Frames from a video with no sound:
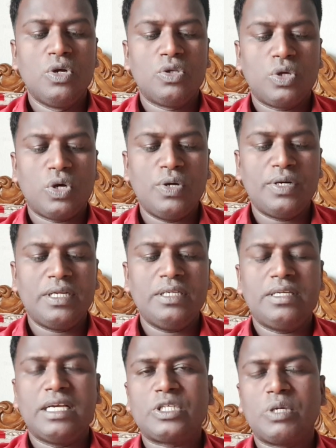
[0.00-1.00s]
তখন এটি
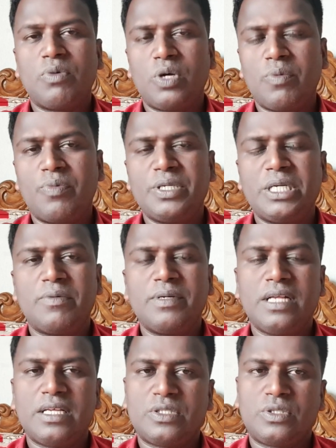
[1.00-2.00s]
শেষ অবলম্বন হিসাবে
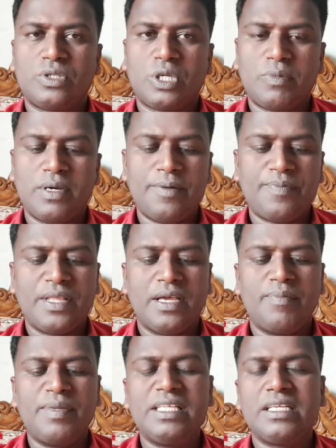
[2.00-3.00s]
স্বাস্থ্যসেবা
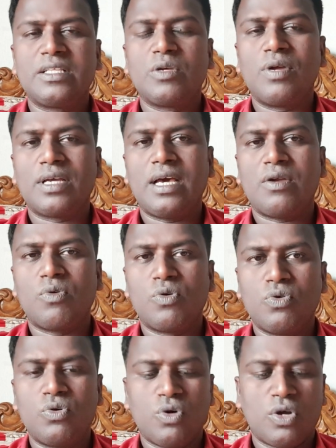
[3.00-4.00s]
বিধিনিষেধগুলোকে আরও
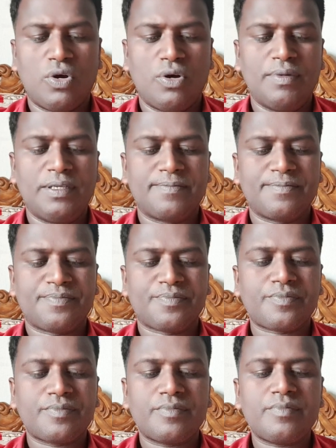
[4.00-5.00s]
কঠোর করা হবে
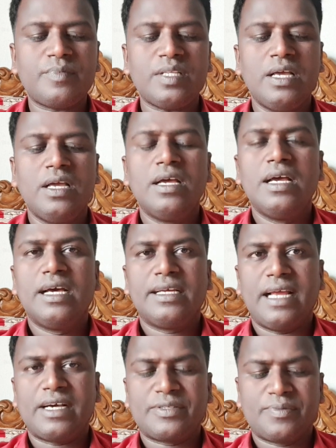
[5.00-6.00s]

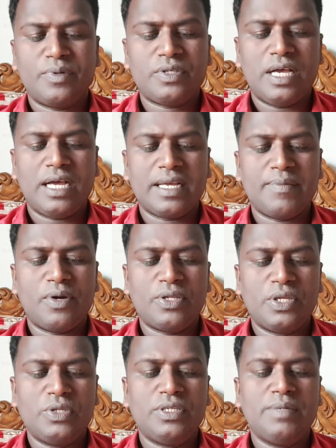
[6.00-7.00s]
টাস্কফোর্স আগে
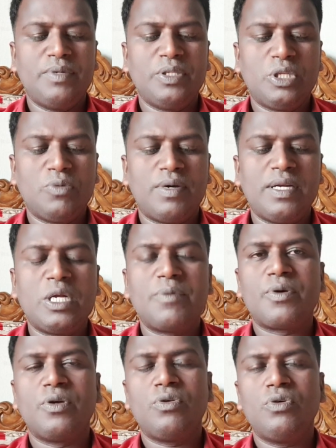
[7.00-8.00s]
বলেছিল যে বিদ্যমান
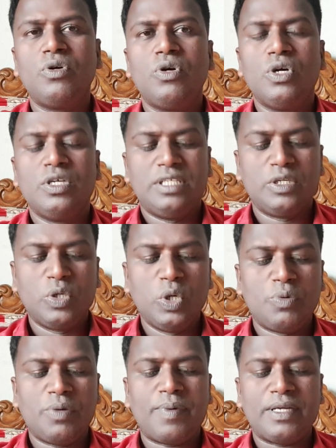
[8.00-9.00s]
নিয়মগুলো যে
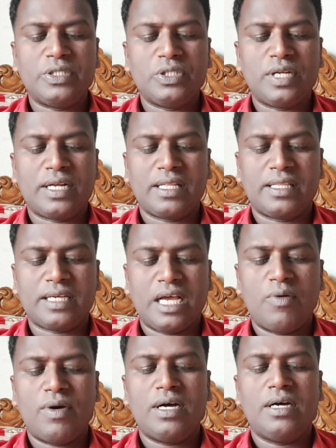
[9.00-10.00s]
গ্রুপের পাঁচজন একসাথে
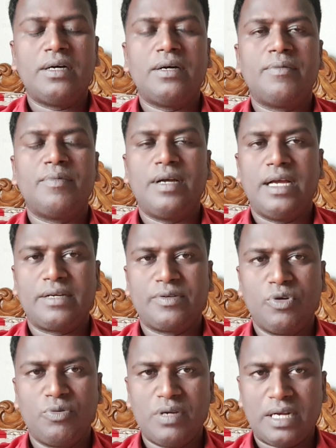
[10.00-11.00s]
খাওয়া এক
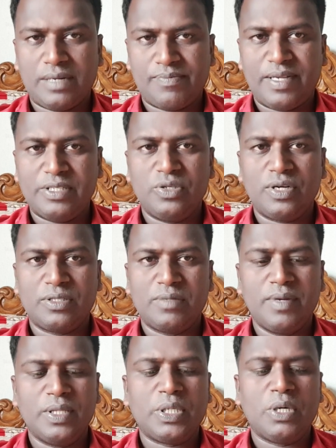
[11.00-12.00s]
গ্রুপের পাঁচজন একসাথে
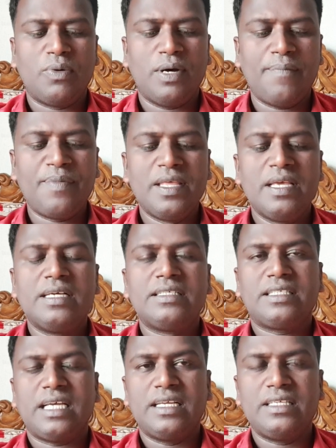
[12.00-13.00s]
মিলিত হওয়া
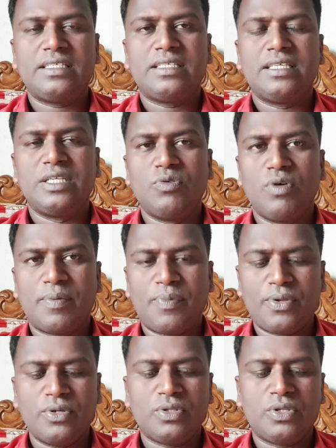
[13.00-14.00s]
চাইনিজ নিউ ইয়ার
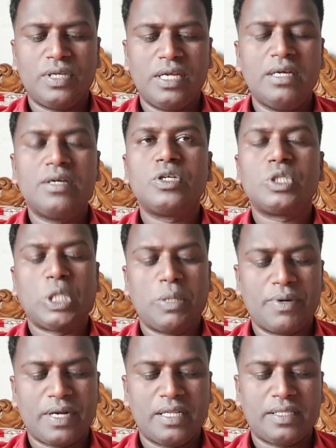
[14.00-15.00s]
পর্যন্ত এটা
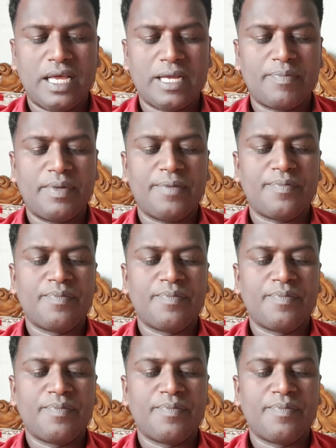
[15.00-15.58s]
সময়কাল থাকবে